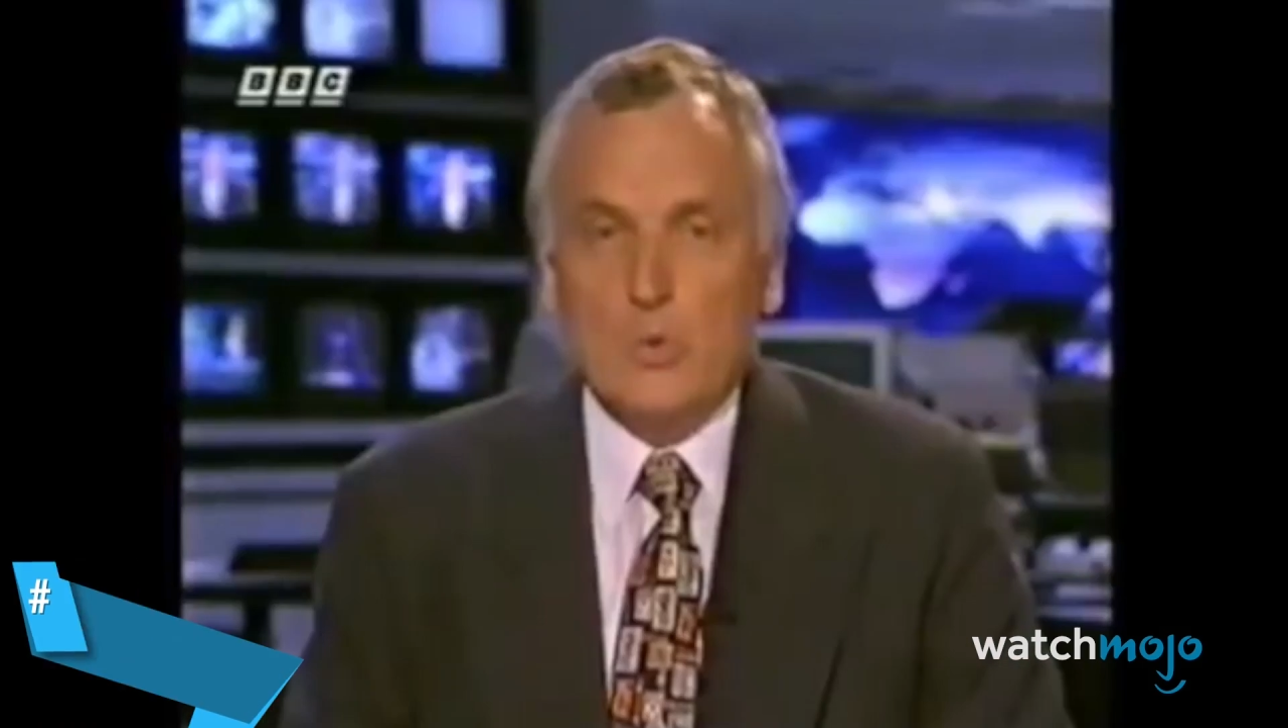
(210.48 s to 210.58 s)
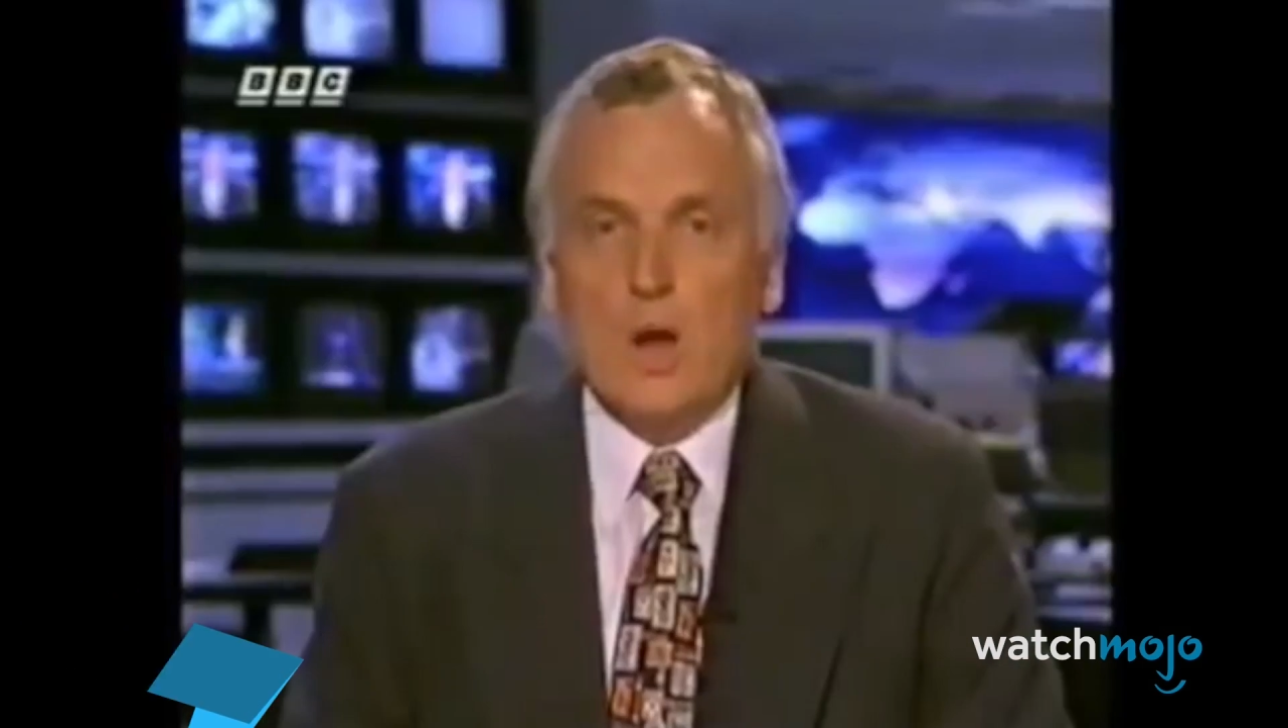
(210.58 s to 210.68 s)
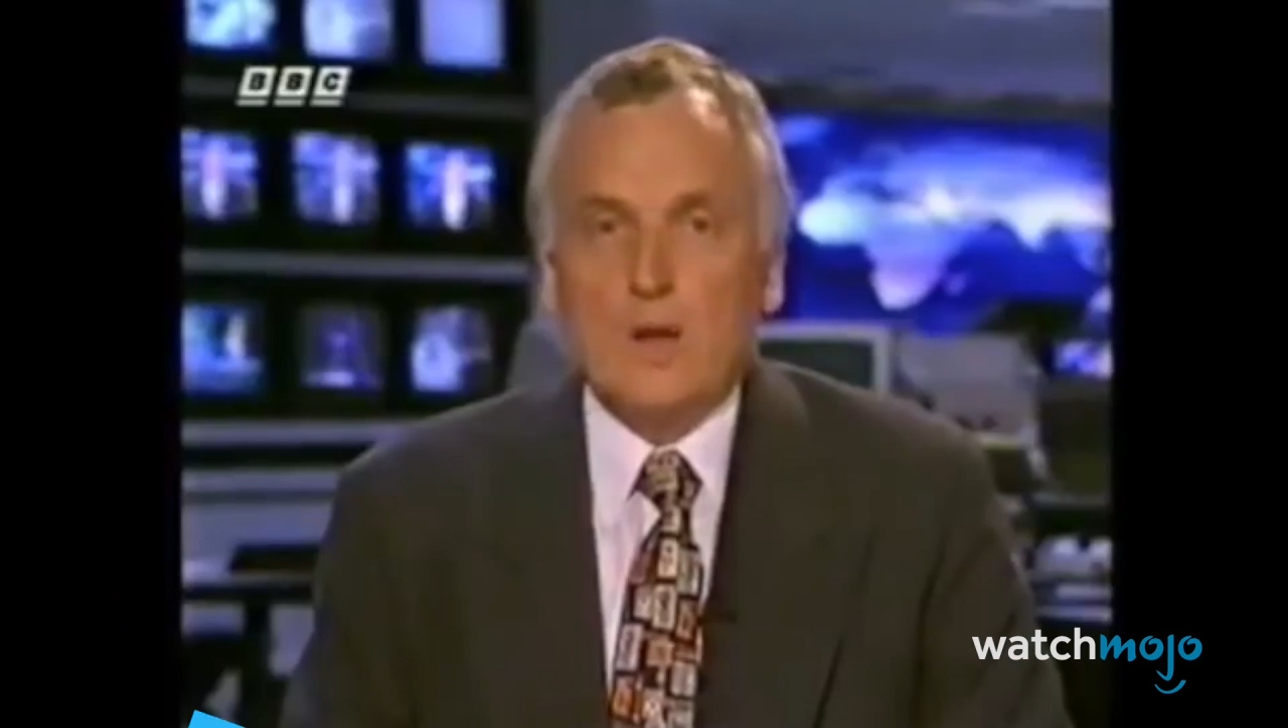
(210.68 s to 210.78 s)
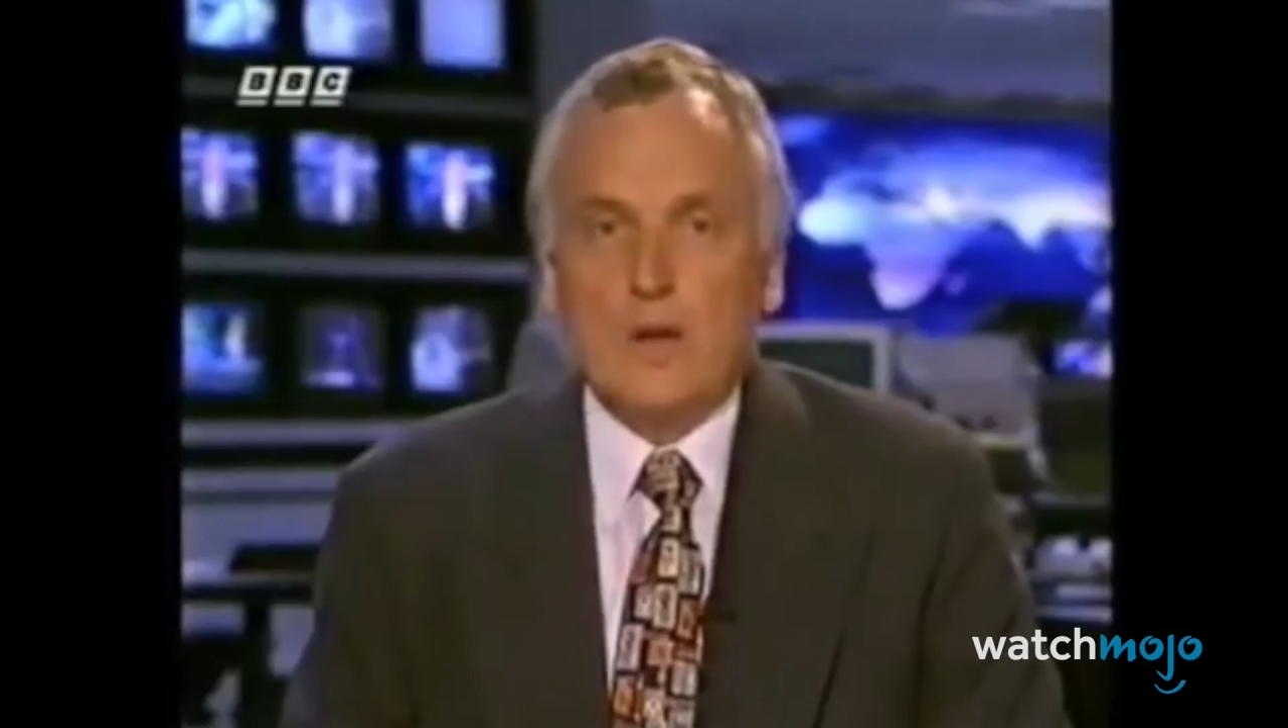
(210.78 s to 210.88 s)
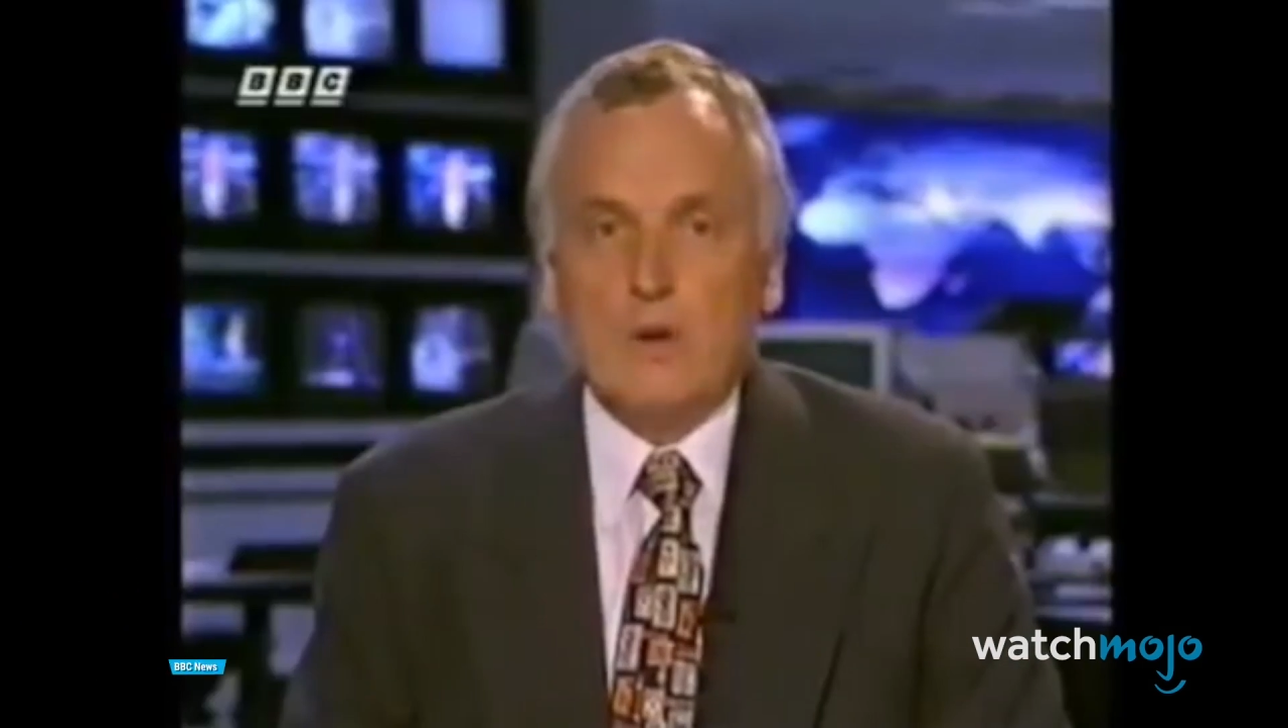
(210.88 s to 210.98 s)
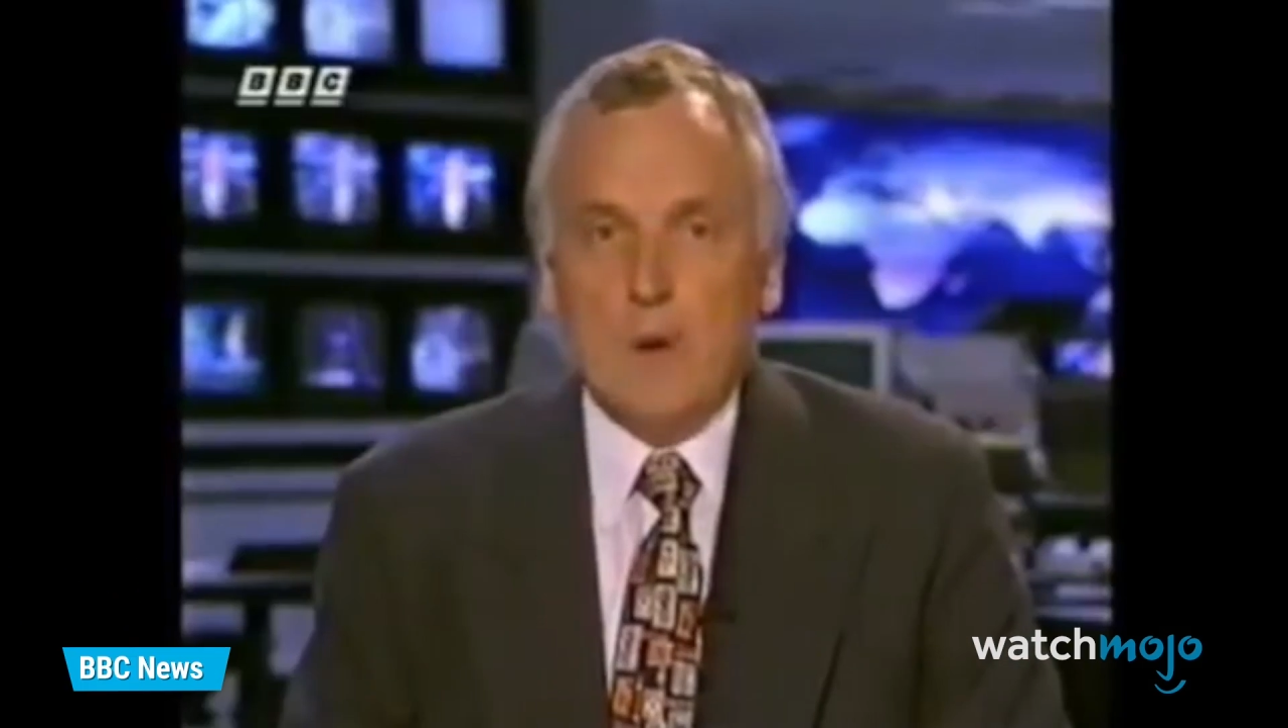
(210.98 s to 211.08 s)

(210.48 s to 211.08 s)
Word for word: while ago,